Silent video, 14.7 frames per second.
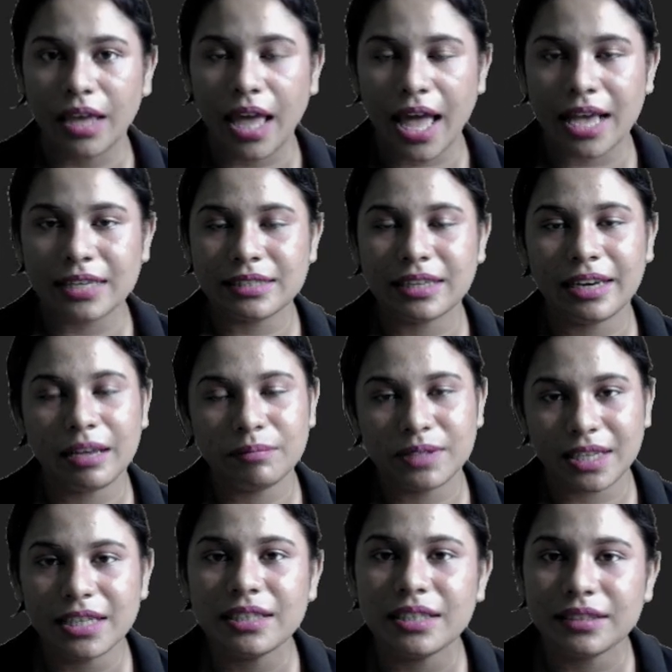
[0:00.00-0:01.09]
অ্যাজ দ্য নেম
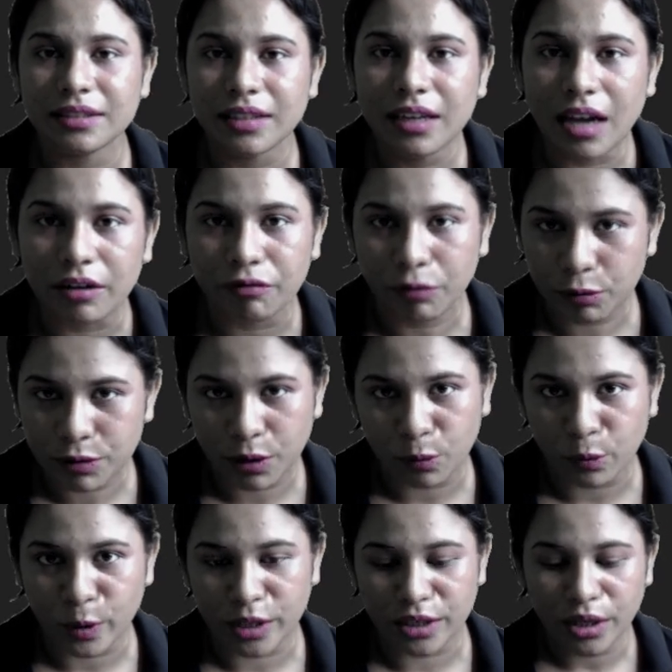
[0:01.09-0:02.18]
সাজেস্ট ইটস আ কনফিউজিং
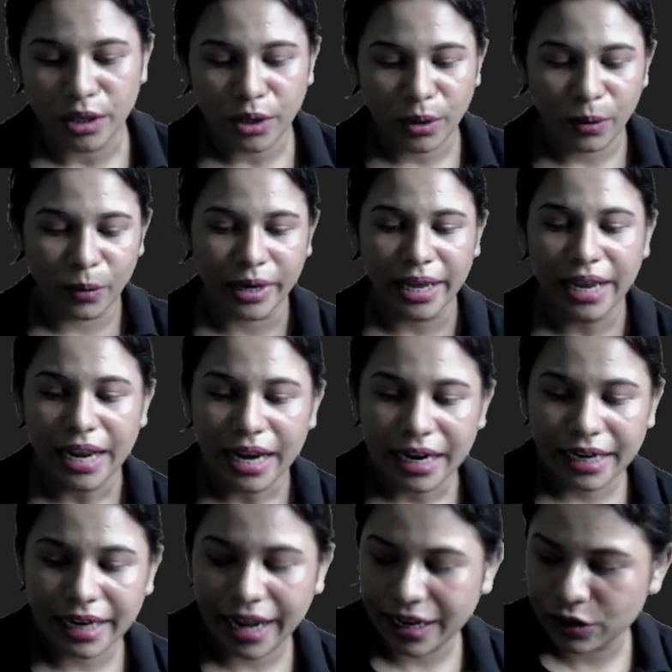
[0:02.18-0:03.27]
ওয়ার্ড ওকে
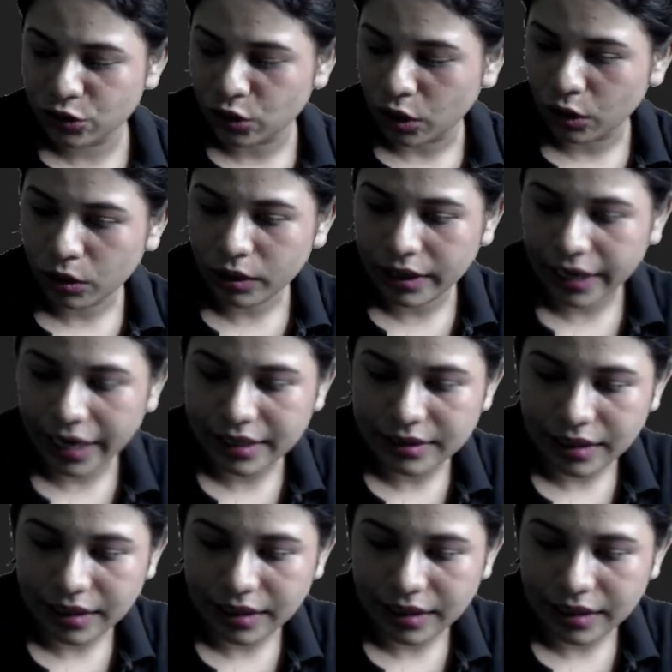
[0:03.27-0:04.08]
নেক্সট চলো নেক্সট